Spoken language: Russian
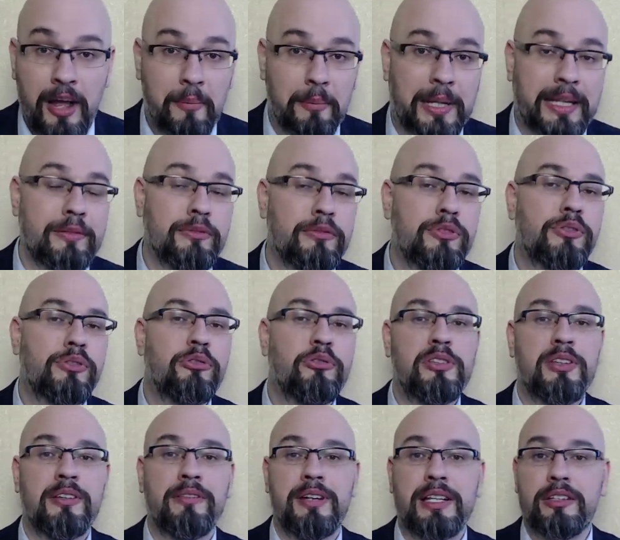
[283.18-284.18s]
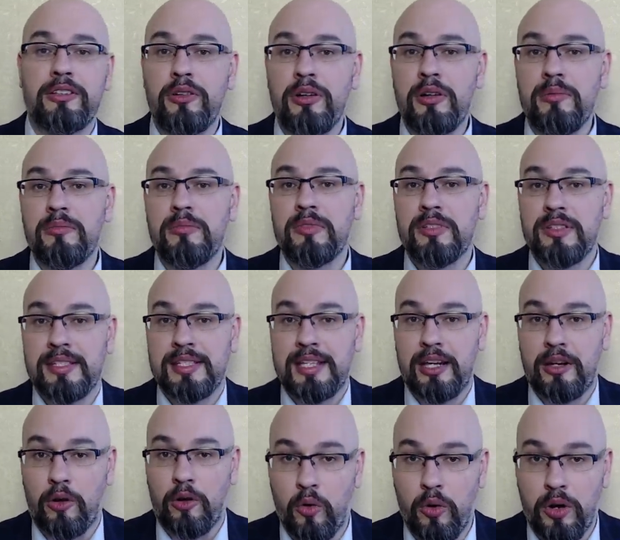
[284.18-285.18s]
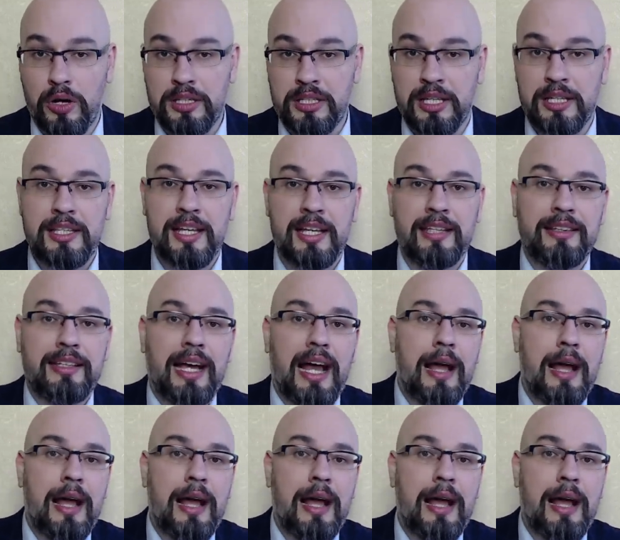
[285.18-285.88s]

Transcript: Потому что ни в одном законе нет